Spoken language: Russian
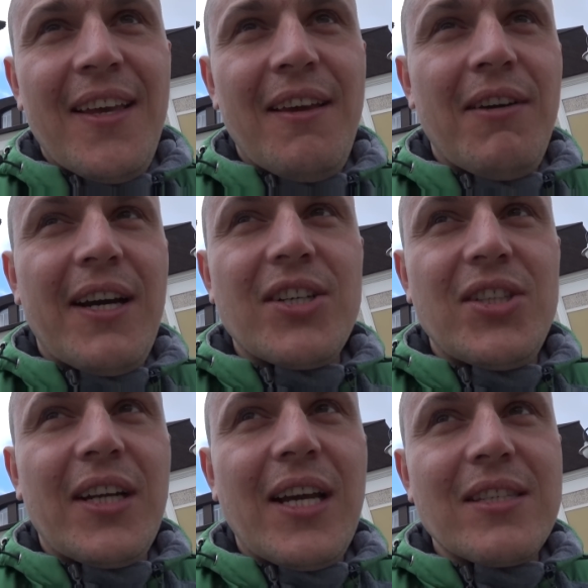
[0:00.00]
И вы
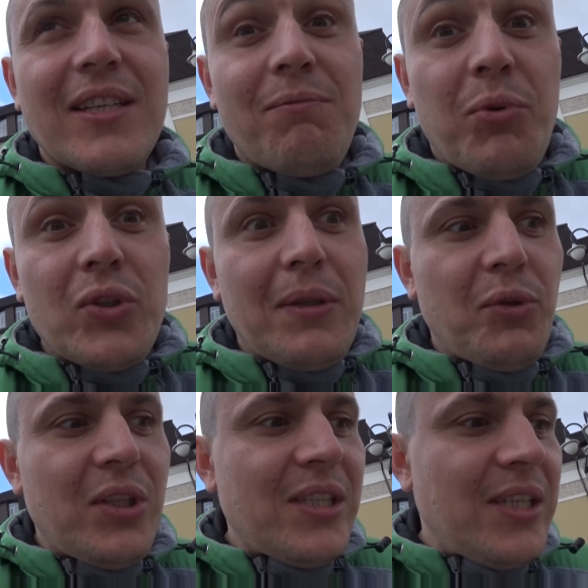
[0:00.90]
каждый раз просто
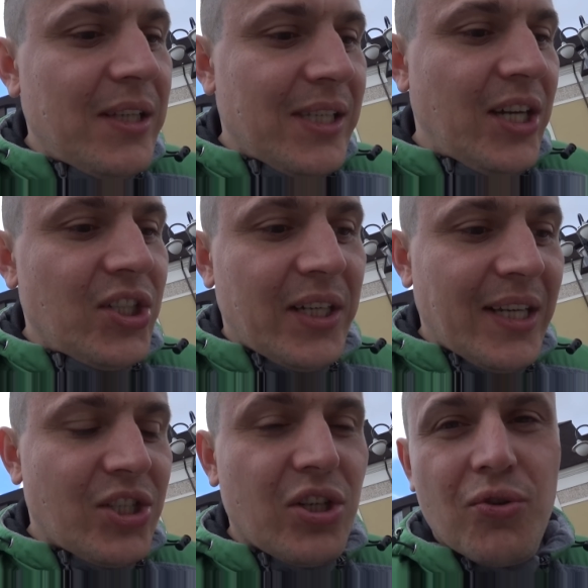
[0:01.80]
будете делать каждый
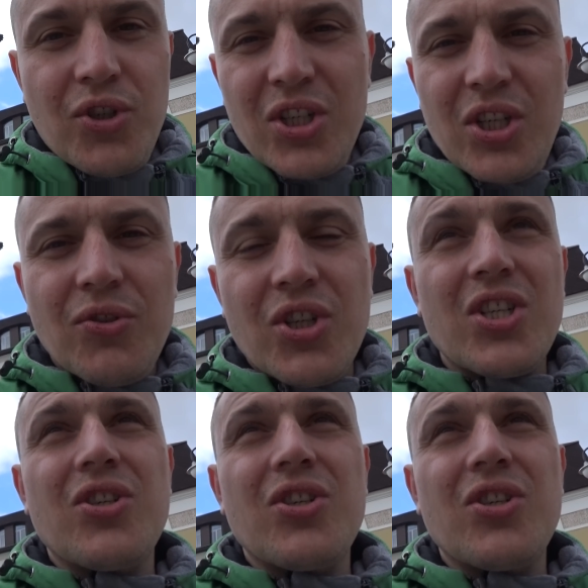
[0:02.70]
раз шажочек, шажочек,